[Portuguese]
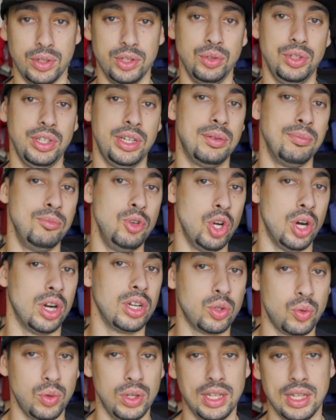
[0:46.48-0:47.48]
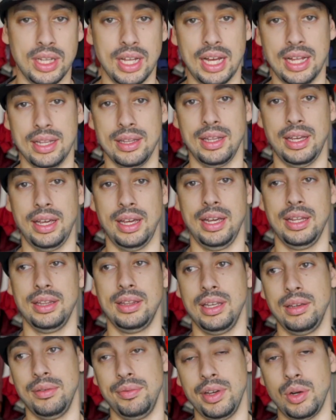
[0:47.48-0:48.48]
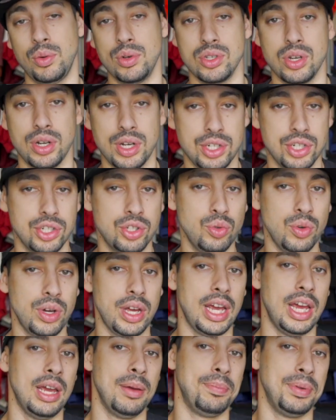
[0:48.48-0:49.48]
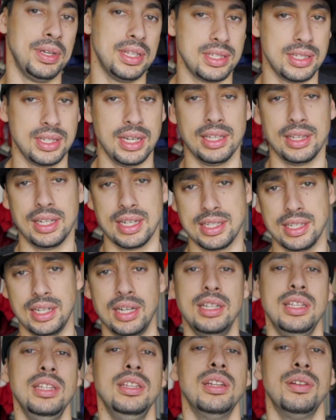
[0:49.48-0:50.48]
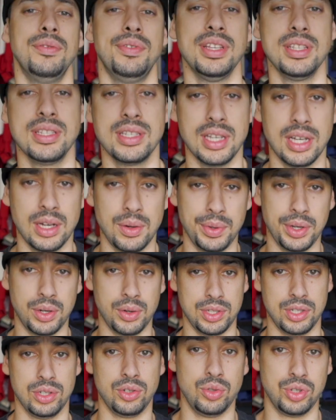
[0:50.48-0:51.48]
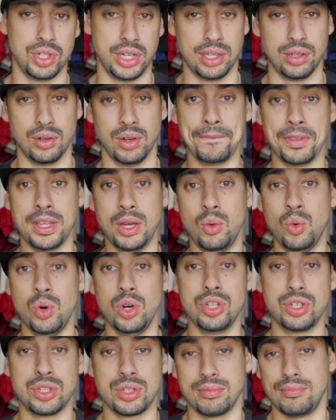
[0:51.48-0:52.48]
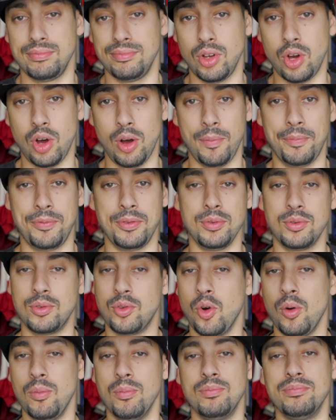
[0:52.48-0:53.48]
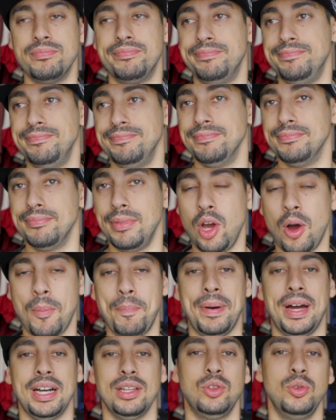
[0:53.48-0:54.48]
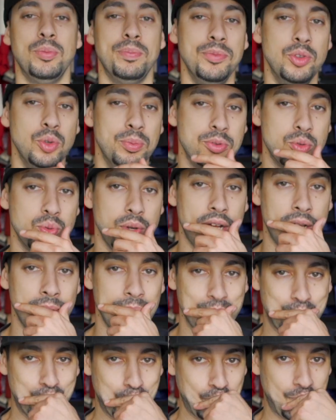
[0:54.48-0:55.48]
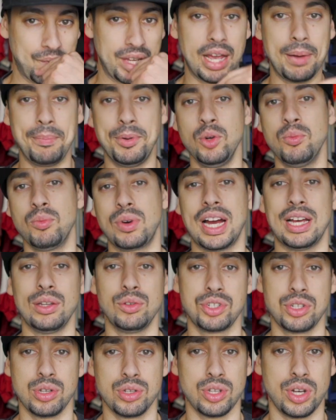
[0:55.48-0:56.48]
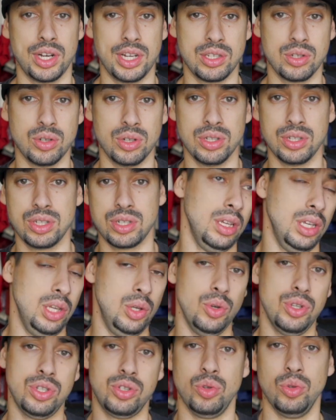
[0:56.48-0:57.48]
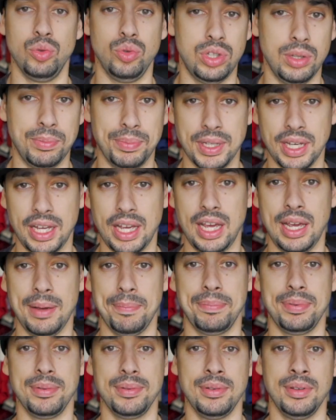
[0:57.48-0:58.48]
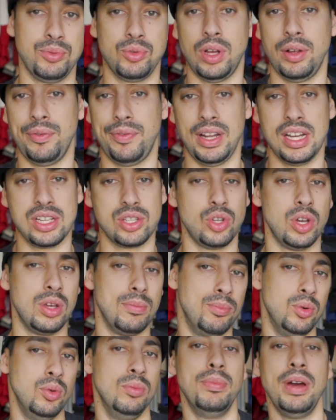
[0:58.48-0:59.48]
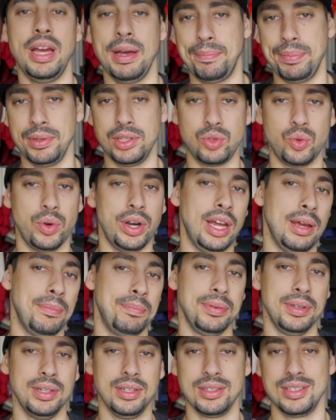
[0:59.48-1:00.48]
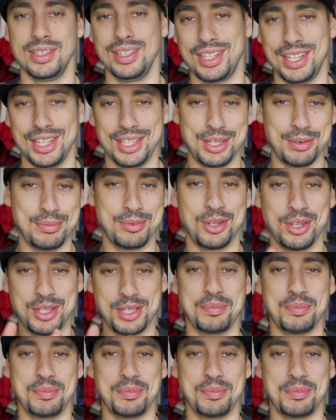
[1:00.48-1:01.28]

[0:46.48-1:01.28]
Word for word: Quando eu digo melhor de qualidade, é, tem a ver com as origens do rap, etc., a cena de intervenção e coisas do género. Eu hoje, óbvio, como maior parte do, do pessoal, abriu um bocado os seus horizontes e ouço todo o tipo de rap. O pessoal fala só em boom bap e trap e não sei o quê, tipo, só